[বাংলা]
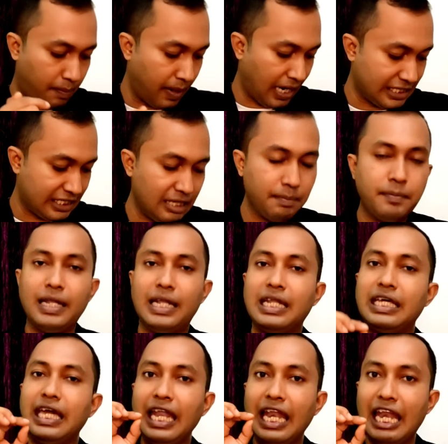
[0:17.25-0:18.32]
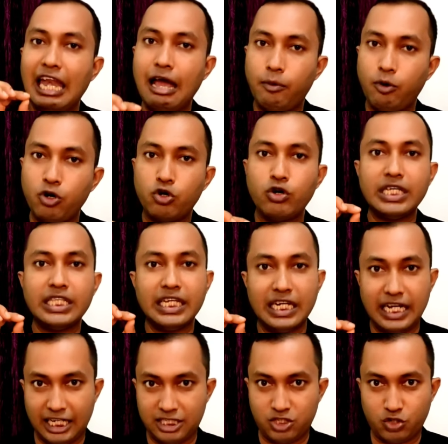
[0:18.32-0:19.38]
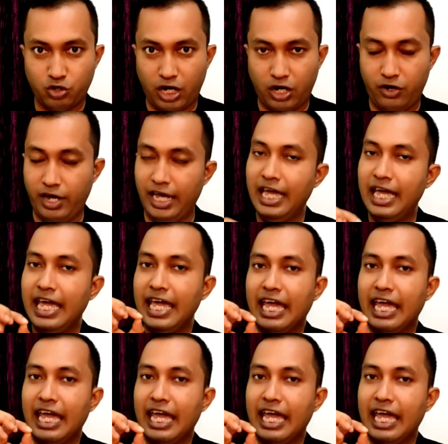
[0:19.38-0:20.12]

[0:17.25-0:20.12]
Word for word: ব্লাড স্যাম্পল নিয়ে ল্যাবরেটরিতে টেস্ট করা হয়